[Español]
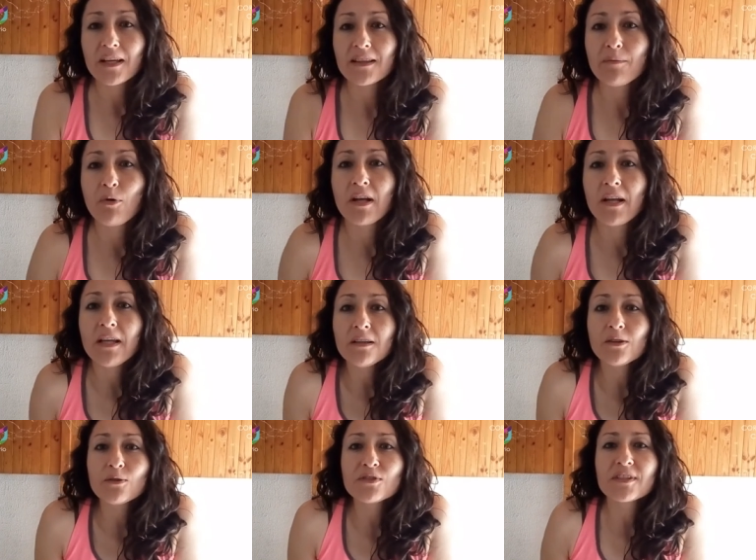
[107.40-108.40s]
que estamos
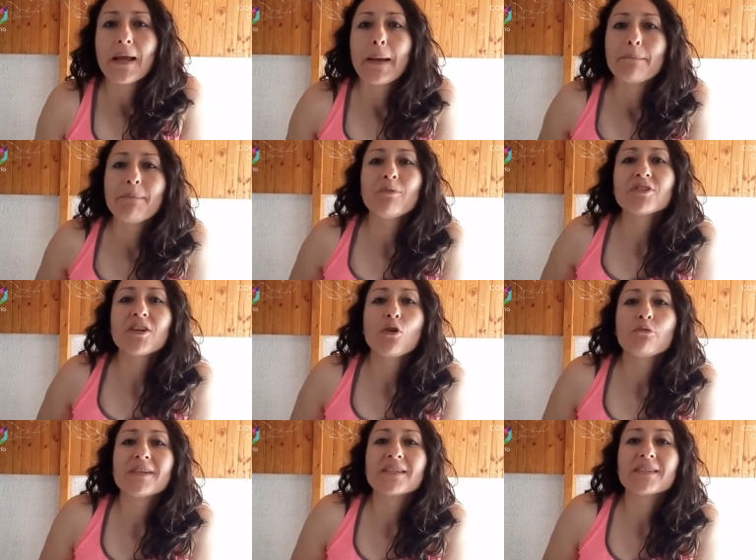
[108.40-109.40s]
listos, vamos a
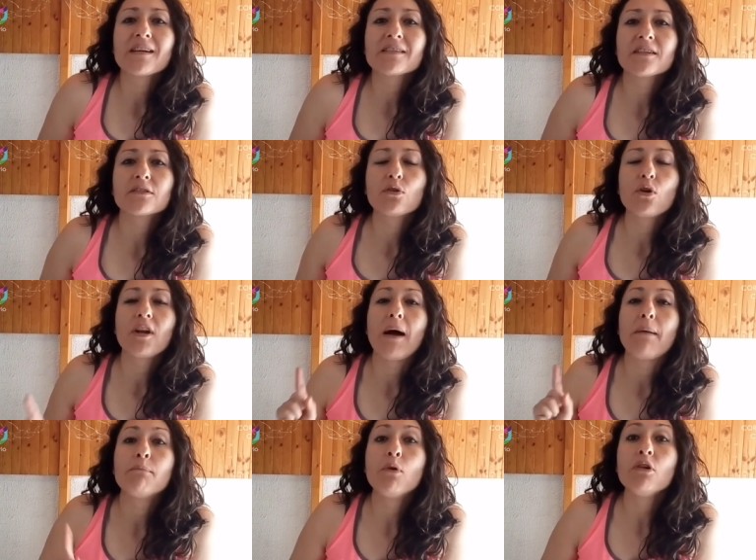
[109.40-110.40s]
comenzar, ¿cierto?, con
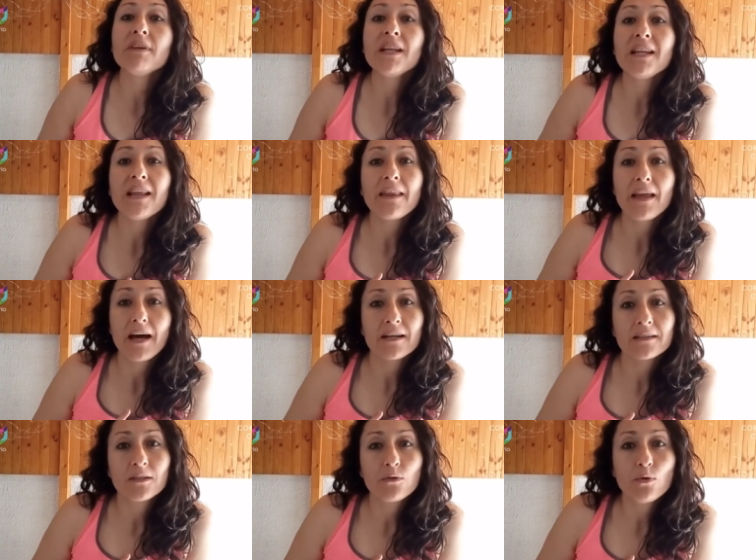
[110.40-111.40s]
la movilidad
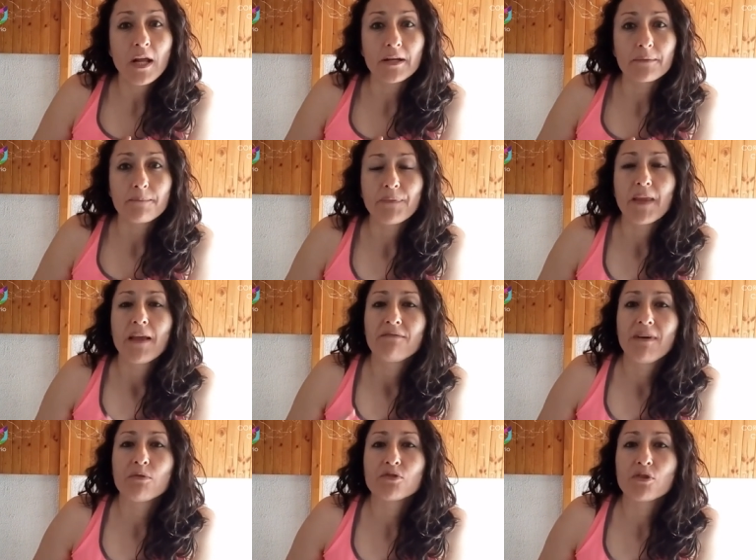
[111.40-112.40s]
articular.
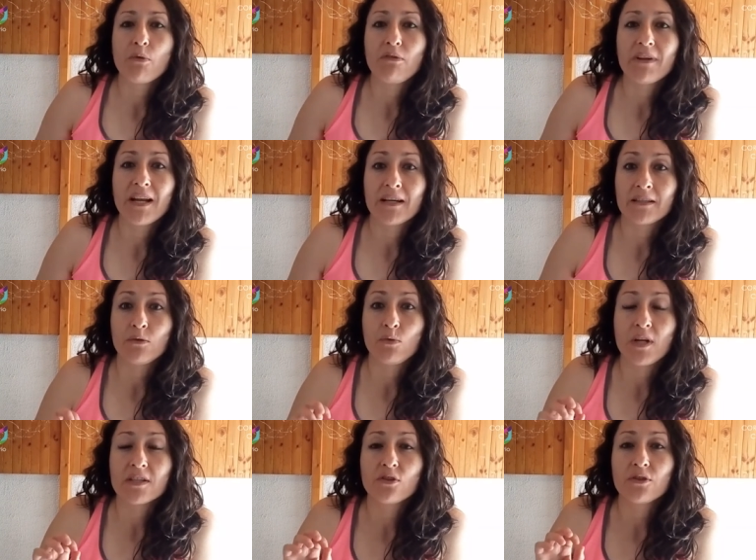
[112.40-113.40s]
Vamos a mover la
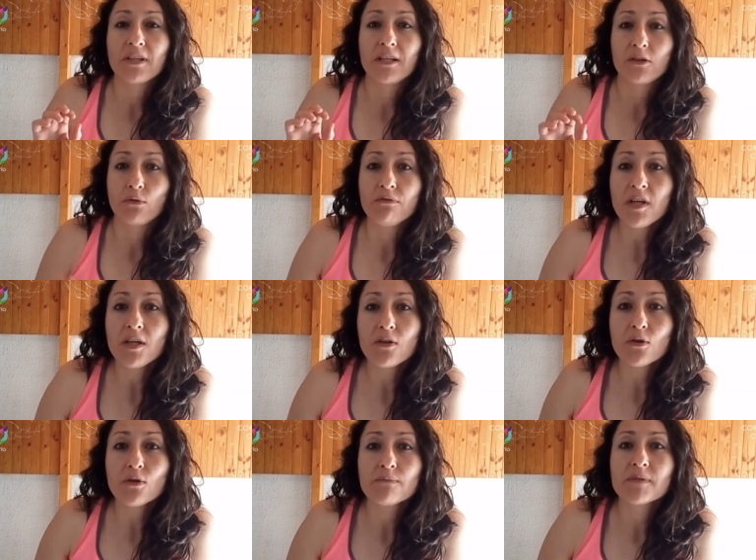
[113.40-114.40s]
articulación del
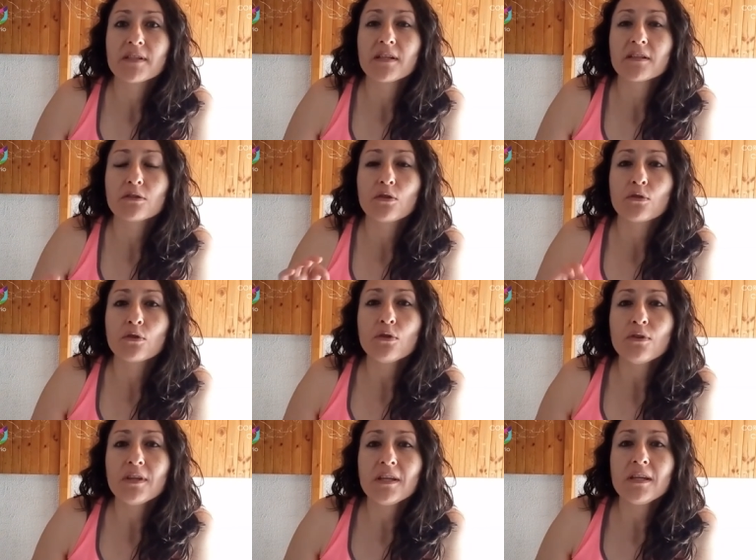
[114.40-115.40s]
tobillo, ¿cierto?,
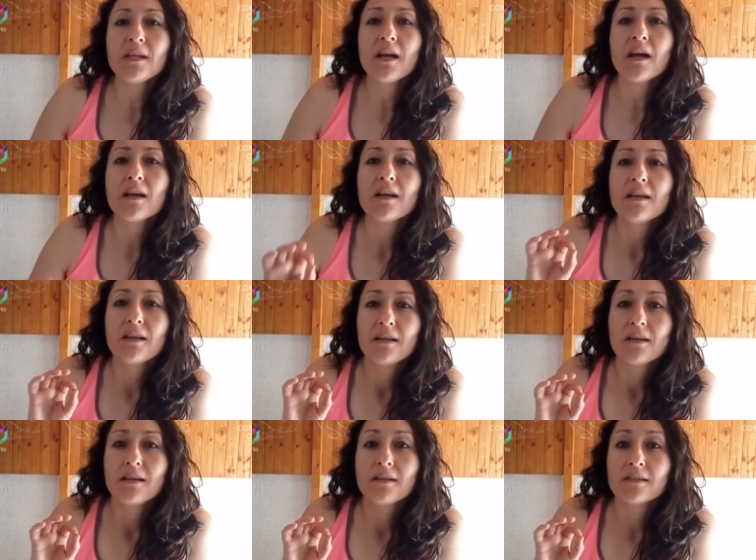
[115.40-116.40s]
rodilla,
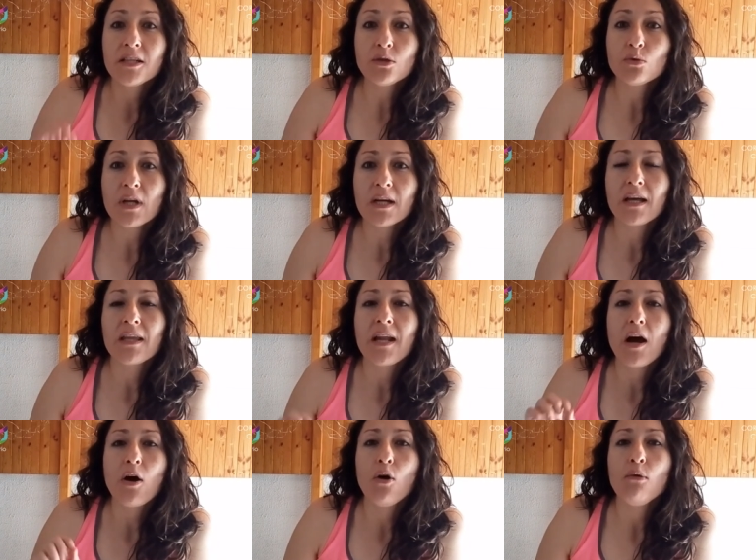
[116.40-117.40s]
cintura,
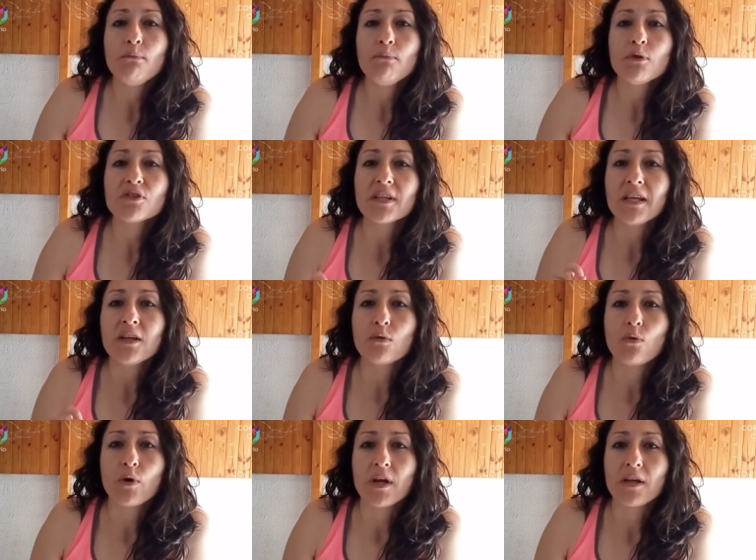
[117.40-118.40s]
cadera, hombros y
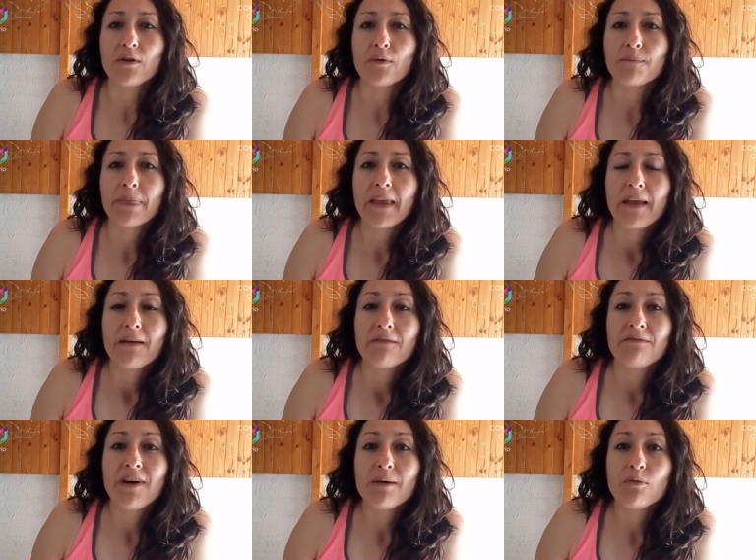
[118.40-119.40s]
cuello
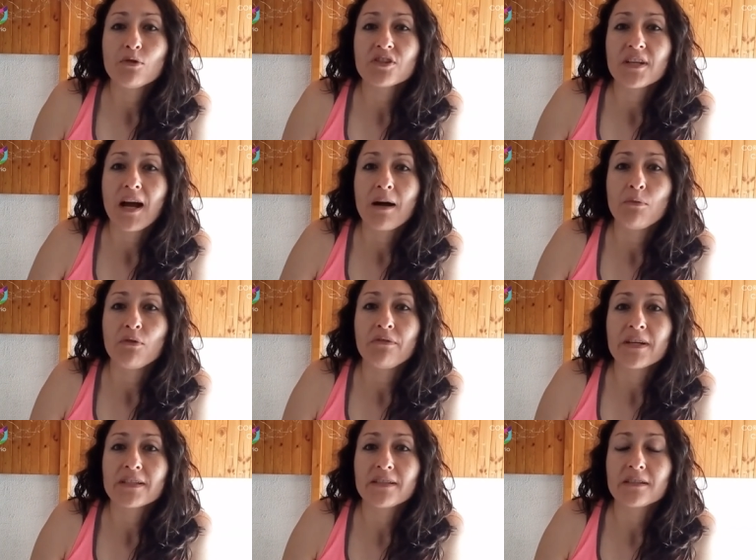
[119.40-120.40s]
vamos a
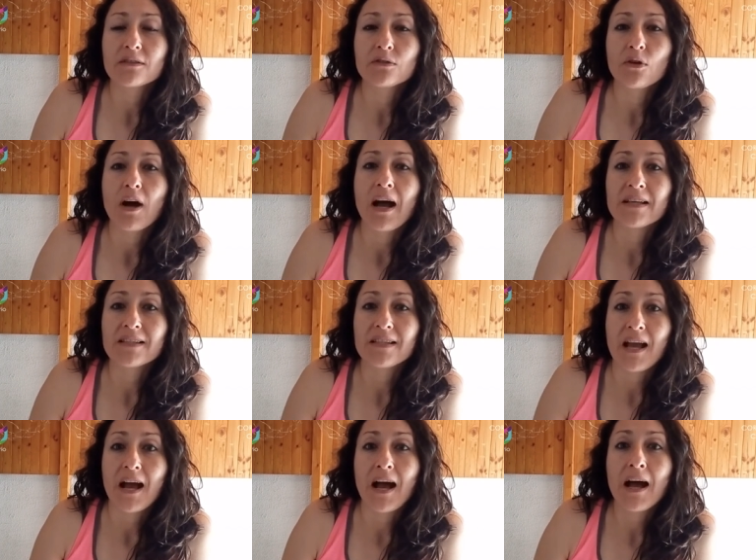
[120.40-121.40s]
mover, ¿cierto?,
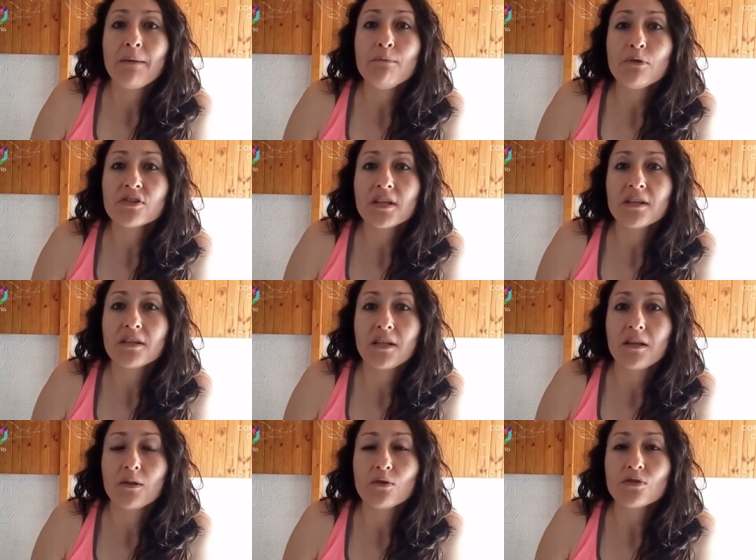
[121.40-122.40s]
hacia ambos
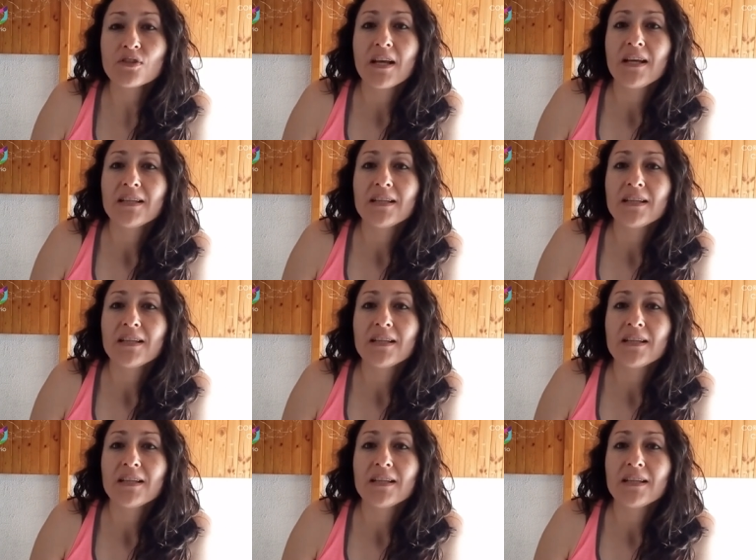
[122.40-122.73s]
sentidos